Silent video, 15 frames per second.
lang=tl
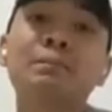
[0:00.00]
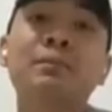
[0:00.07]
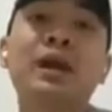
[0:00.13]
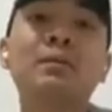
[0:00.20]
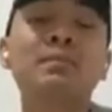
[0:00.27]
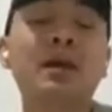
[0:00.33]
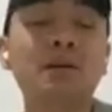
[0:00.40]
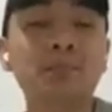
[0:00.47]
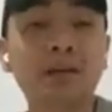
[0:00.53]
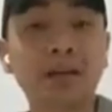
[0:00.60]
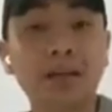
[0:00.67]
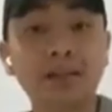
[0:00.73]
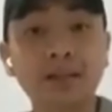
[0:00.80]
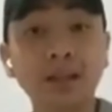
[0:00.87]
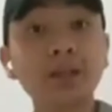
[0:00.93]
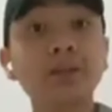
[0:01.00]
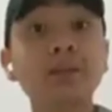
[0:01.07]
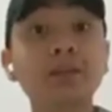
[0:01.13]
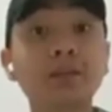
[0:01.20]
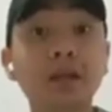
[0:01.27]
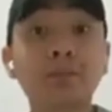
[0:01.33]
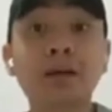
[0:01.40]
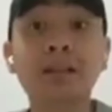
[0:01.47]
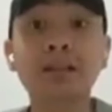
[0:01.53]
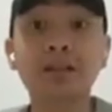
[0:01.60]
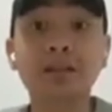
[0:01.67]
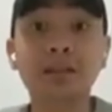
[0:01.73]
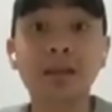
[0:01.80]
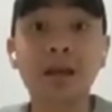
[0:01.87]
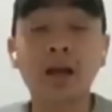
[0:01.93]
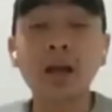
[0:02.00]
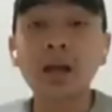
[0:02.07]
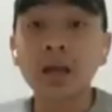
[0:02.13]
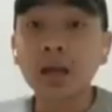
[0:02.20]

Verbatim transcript: para makapag-execute ng matindiyang